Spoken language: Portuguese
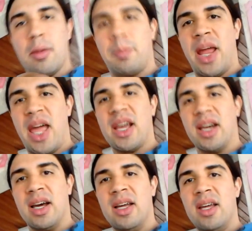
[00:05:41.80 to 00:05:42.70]

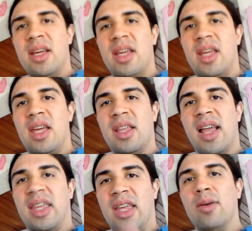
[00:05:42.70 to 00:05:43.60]
prega e
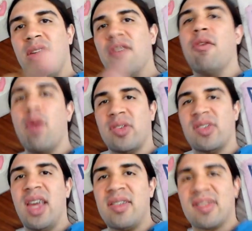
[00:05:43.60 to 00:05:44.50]
daquilo que
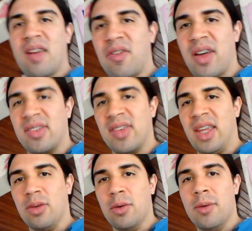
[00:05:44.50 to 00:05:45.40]
você está
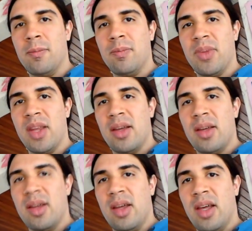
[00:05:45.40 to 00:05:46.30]
fazendo.
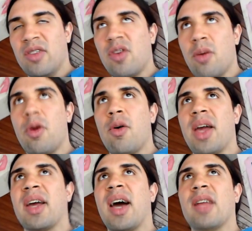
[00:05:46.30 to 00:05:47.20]
Este é o meu
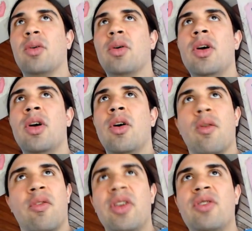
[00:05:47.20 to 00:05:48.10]
recado.
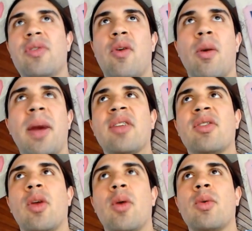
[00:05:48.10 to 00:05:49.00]
O vídeo ficou mais
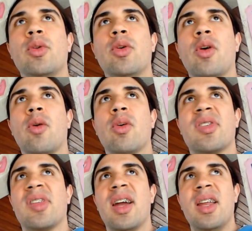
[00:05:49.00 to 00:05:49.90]
longo do que eu
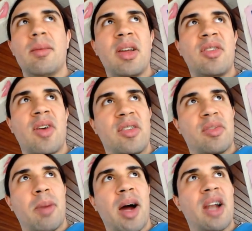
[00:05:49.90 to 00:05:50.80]
gostaria, mas faz
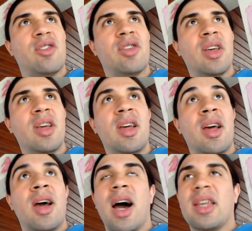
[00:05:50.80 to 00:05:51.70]
parte.
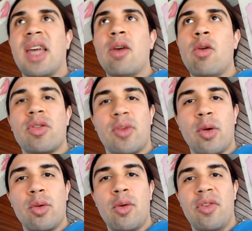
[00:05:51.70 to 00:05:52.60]
A quem
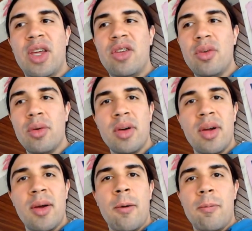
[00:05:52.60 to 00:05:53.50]
gostou do vídeo,
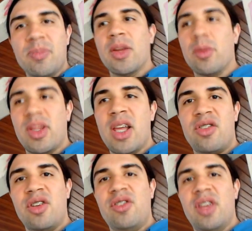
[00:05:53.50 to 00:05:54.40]
não
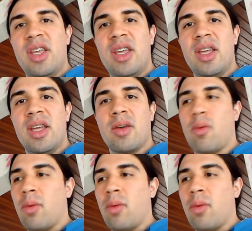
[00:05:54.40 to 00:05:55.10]
deixe de